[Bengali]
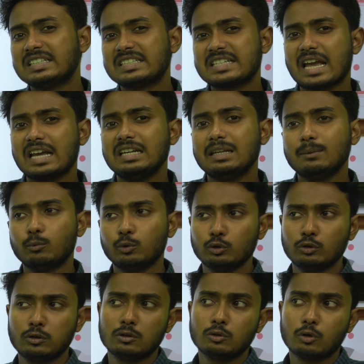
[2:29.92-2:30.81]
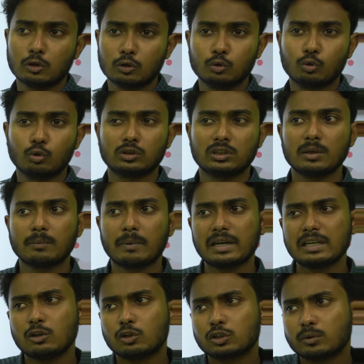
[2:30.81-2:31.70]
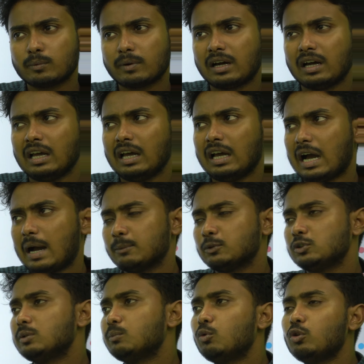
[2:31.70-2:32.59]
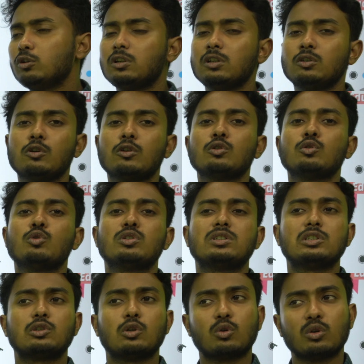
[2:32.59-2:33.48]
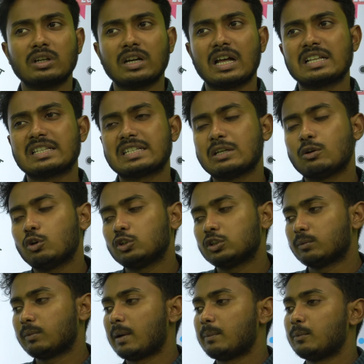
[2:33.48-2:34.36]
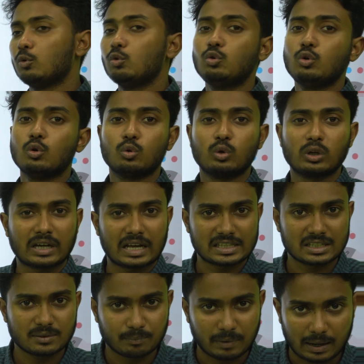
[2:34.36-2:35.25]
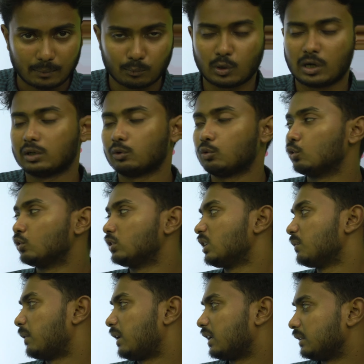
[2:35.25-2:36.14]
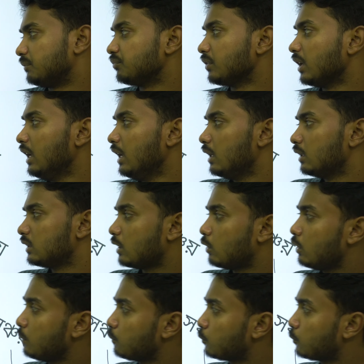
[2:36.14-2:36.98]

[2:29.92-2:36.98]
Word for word: চাইলে মূলধন গ্রহণ করতে পারি অথবা আমি যদি মূলধন গ্রহণ করতে তখন না আছে হয়তো বা আমি অন্য কোনো কাজে ব্যবহার করতে পারি তাহলে